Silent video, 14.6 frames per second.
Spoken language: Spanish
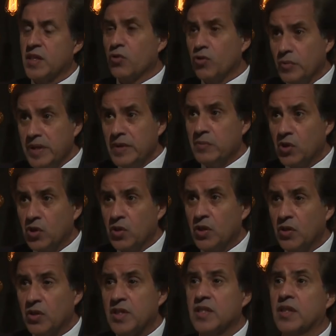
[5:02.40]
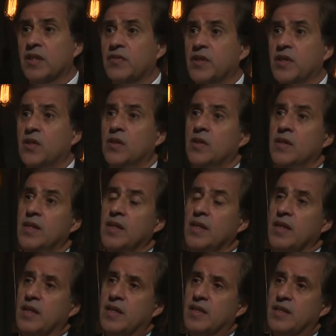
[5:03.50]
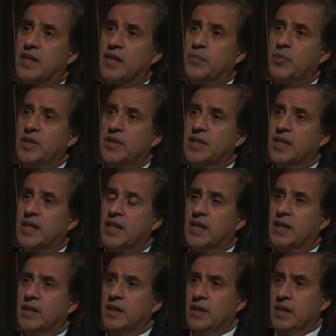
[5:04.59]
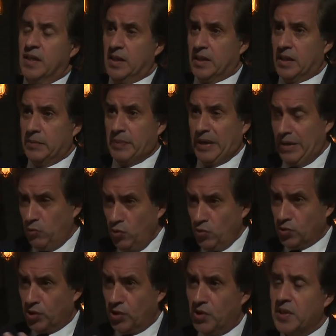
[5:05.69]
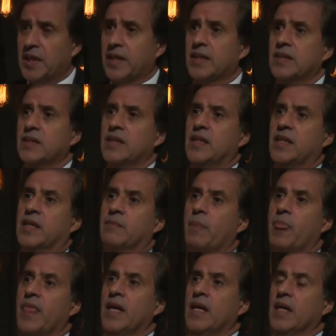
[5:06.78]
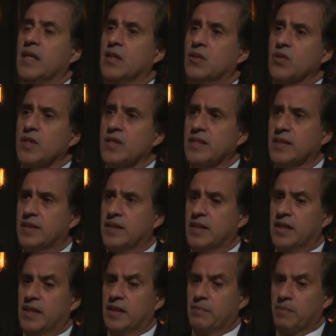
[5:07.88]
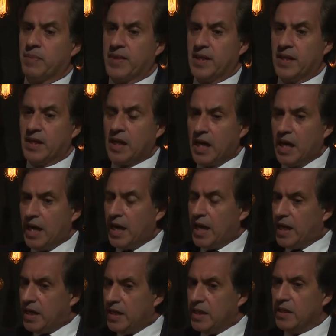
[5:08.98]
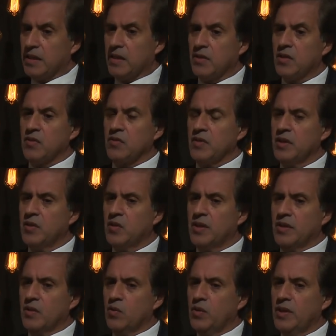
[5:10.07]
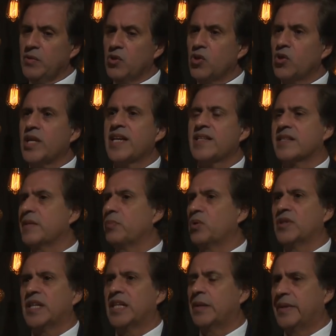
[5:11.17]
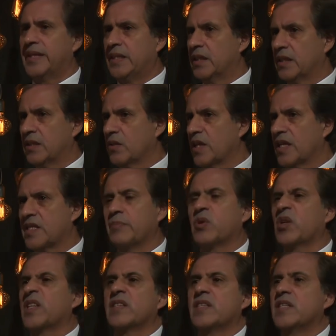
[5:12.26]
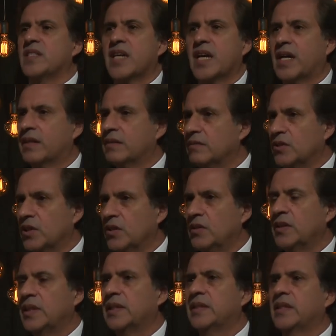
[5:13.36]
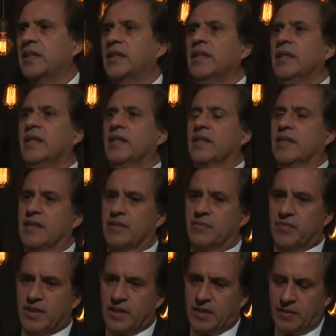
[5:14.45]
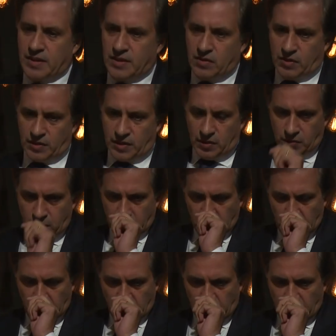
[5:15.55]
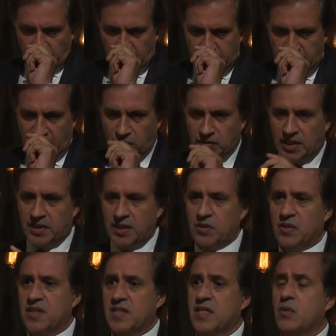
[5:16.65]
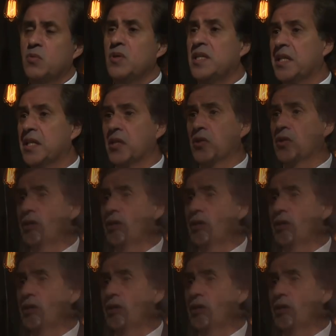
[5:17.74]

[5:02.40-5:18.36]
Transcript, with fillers: y uno mismo, de lo que significó esa respuesta eh, para el mundo de la Argentina. Y entonces, este, hay, eh, digo, un libro no nace espontáneamente, no nace porque sí, ya. ¿no? Este, eh, estaba leyendo la otra vez un, libro de Isela Constantino donde decía un líder no,